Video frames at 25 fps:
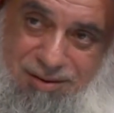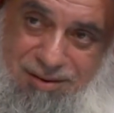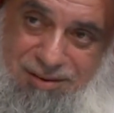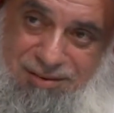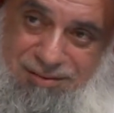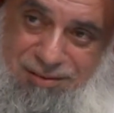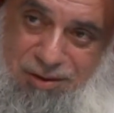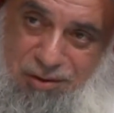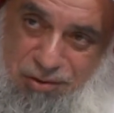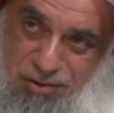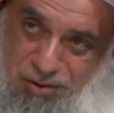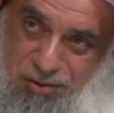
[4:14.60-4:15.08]

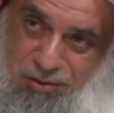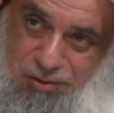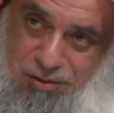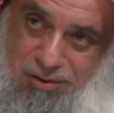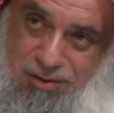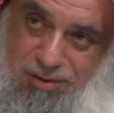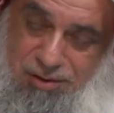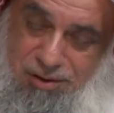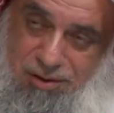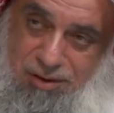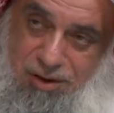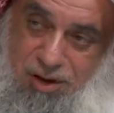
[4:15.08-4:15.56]
تصدم
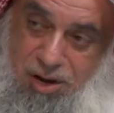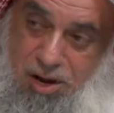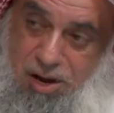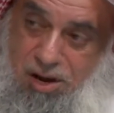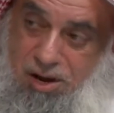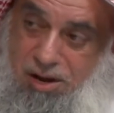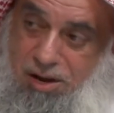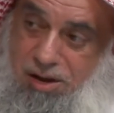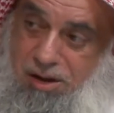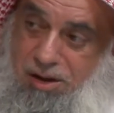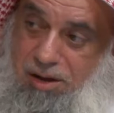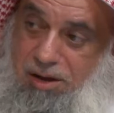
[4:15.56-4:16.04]
نعم.
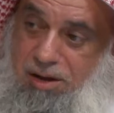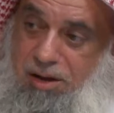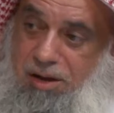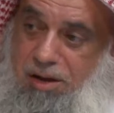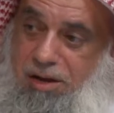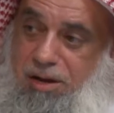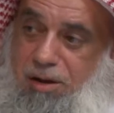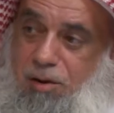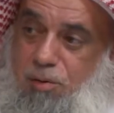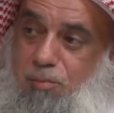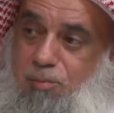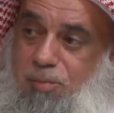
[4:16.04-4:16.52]
يا
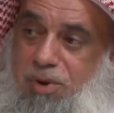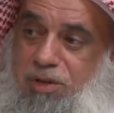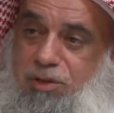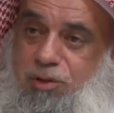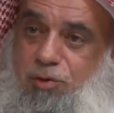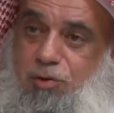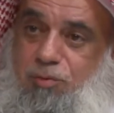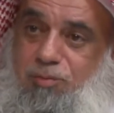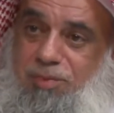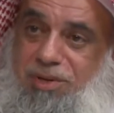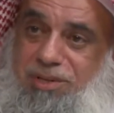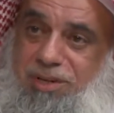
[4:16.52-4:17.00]

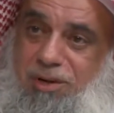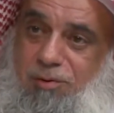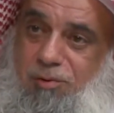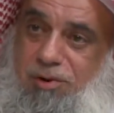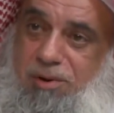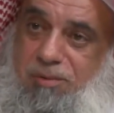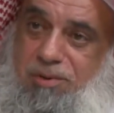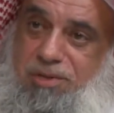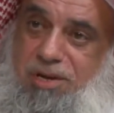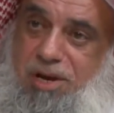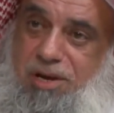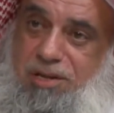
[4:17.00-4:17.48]
امتي امتي يقول
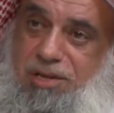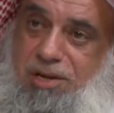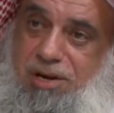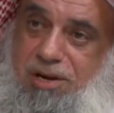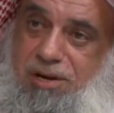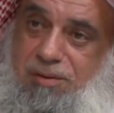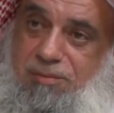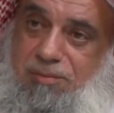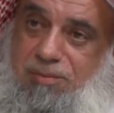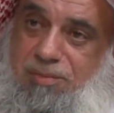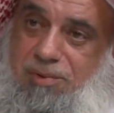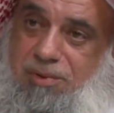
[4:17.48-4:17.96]
النبي صلى
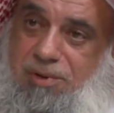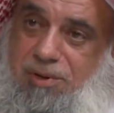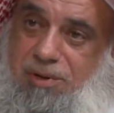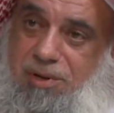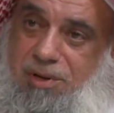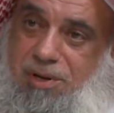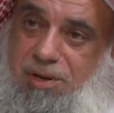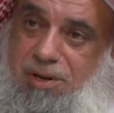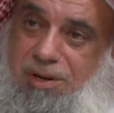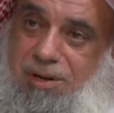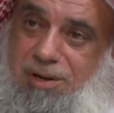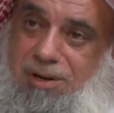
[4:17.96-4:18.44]
الله عليه وسلم
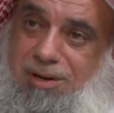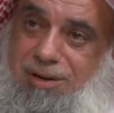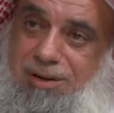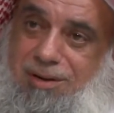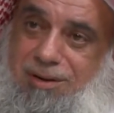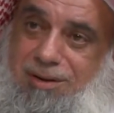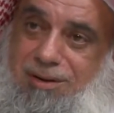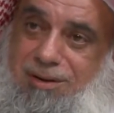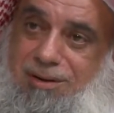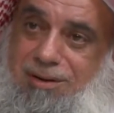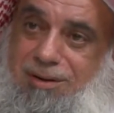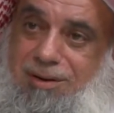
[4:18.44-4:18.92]
لا تدري
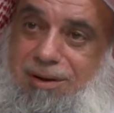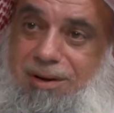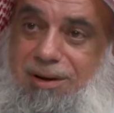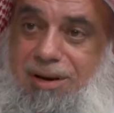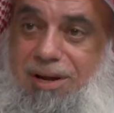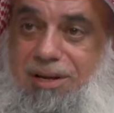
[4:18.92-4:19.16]
ما احدثوا لا